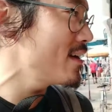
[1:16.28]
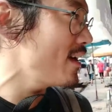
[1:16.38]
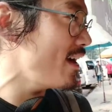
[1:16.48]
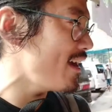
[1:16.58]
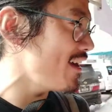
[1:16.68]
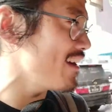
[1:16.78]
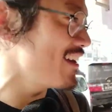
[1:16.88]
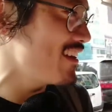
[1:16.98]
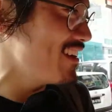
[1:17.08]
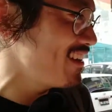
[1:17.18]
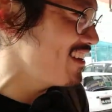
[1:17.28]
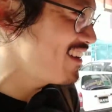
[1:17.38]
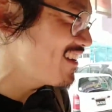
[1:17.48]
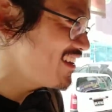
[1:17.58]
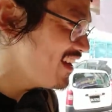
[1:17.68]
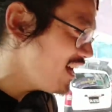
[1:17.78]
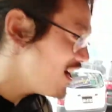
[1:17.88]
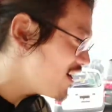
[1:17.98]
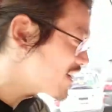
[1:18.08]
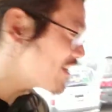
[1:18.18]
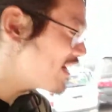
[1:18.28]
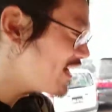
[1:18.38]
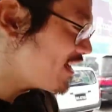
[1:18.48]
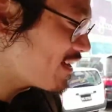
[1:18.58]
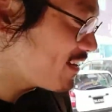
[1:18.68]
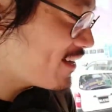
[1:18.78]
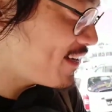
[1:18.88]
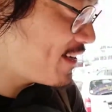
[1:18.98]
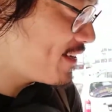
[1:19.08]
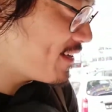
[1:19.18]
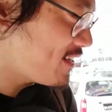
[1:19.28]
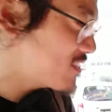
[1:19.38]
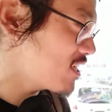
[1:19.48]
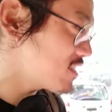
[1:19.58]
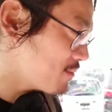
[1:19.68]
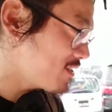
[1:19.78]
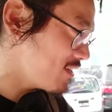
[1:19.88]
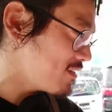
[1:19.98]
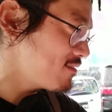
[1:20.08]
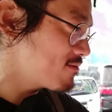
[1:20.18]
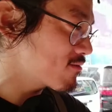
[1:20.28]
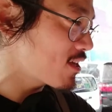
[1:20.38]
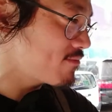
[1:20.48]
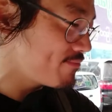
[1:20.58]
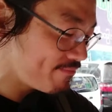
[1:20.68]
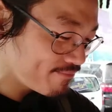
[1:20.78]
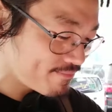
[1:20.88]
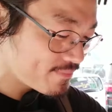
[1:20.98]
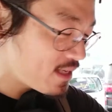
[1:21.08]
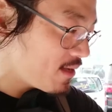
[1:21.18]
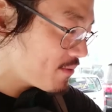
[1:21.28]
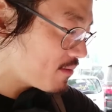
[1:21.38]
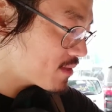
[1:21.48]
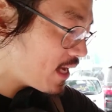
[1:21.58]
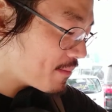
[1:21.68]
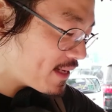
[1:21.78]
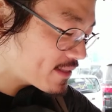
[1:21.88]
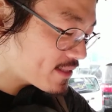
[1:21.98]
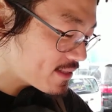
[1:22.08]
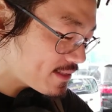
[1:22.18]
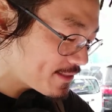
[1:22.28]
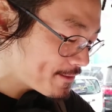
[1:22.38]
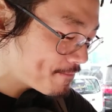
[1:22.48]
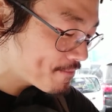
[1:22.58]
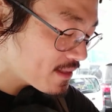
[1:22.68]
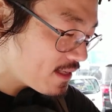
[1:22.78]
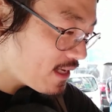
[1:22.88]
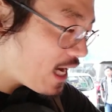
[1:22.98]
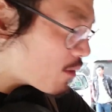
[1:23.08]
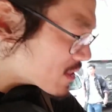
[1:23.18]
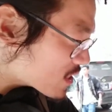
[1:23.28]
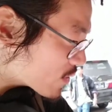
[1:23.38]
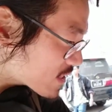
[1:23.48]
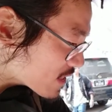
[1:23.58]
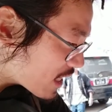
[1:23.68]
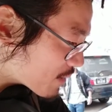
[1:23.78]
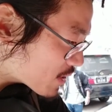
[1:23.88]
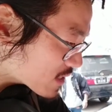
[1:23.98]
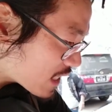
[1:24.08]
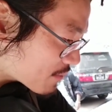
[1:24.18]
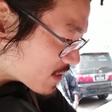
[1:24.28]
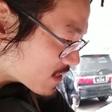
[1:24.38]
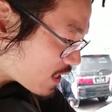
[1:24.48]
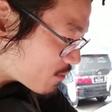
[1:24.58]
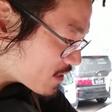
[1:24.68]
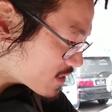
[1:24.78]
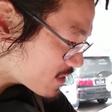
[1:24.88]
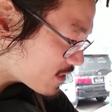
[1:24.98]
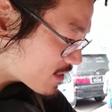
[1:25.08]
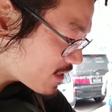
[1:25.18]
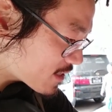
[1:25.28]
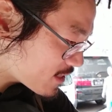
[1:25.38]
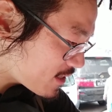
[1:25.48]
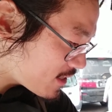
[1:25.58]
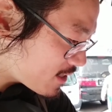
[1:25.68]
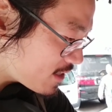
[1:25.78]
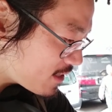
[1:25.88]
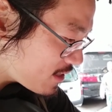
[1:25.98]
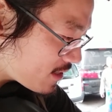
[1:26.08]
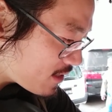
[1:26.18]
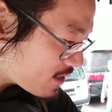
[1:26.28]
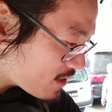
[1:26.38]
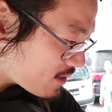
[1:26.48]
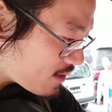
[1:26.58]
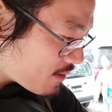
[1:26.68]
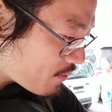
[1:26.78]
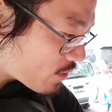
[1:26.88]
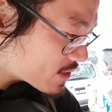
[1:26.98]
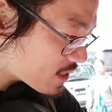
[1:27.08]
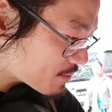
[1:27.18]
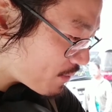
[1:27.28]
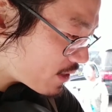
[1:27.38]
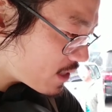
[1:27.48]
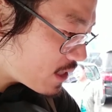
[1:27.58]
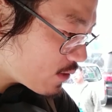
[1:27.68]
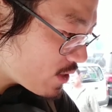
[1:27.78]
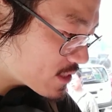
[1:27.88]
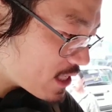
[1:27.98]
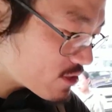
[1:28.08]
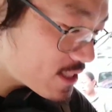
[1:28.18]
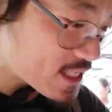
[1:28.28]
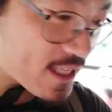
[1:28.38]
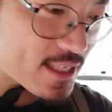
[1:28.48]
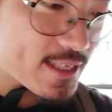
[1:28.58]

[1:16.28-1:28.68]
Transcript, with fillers: Hey, uh, can I uh, exchange the money f m Thai baht? How much was it? How much? How much? How much is it? Uh, 46 per 1,000 cat.